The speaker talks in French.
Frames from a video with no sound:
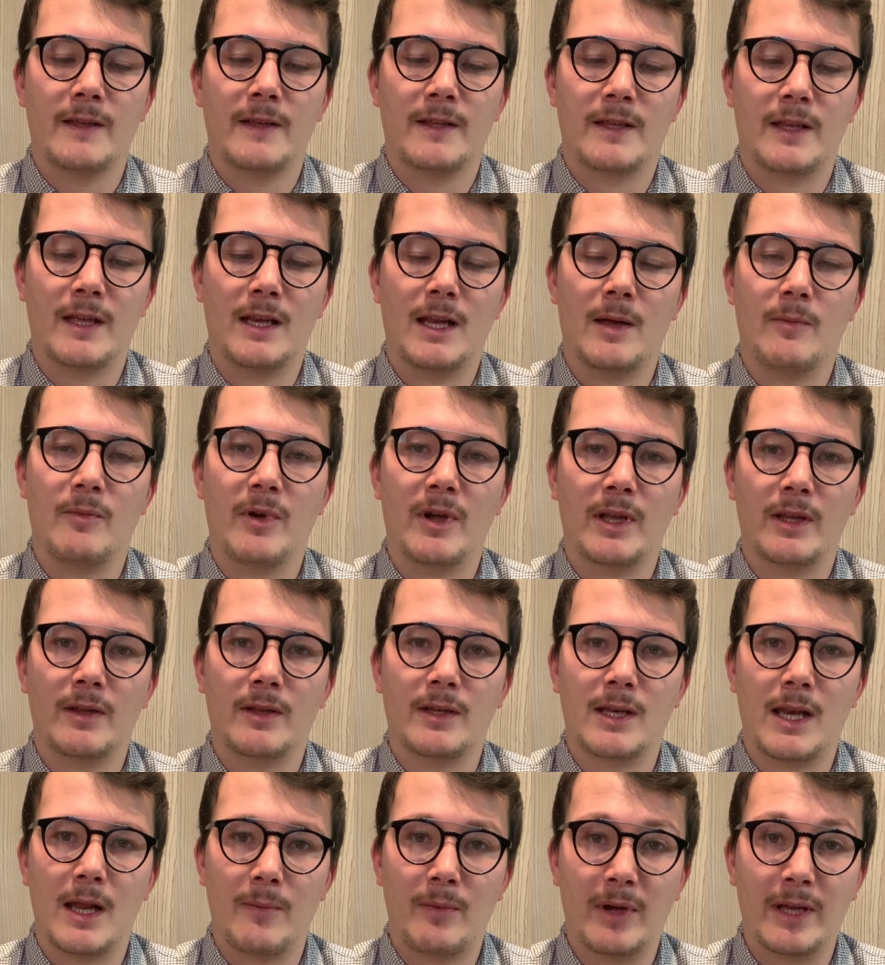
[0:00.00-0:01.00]
qui est la,
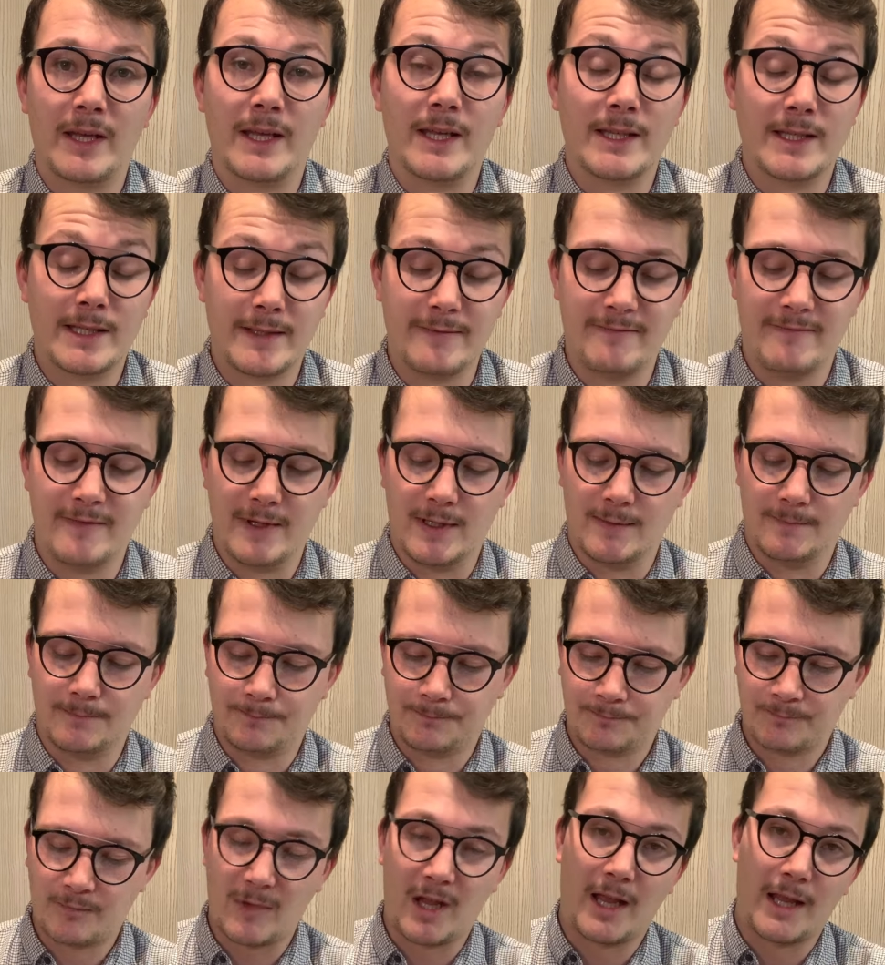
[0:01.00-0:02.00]
la type 20,
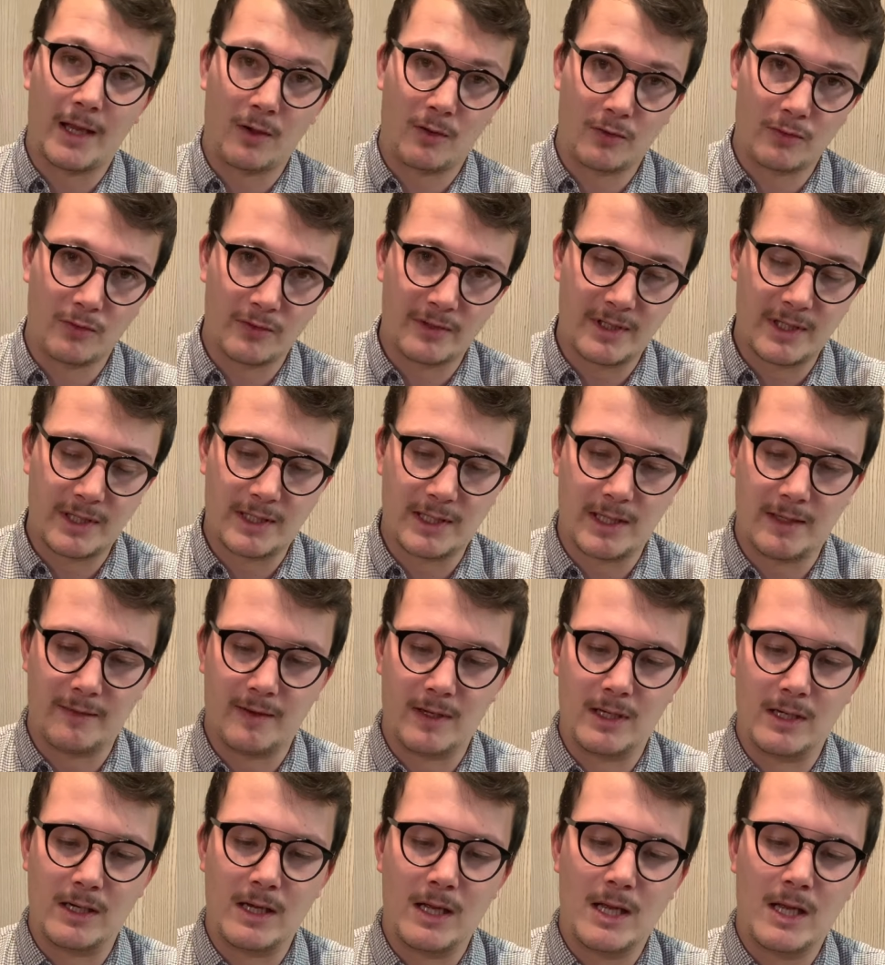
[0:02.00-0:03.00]
aéronautique
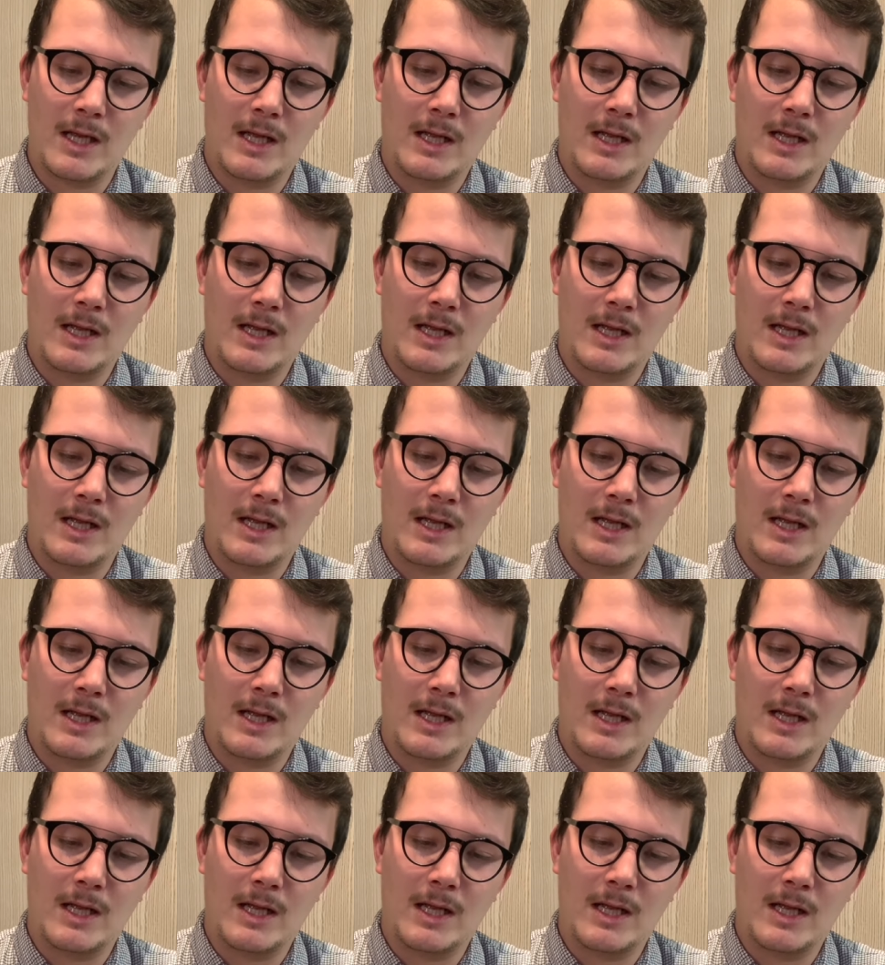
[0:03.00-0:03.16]
navale.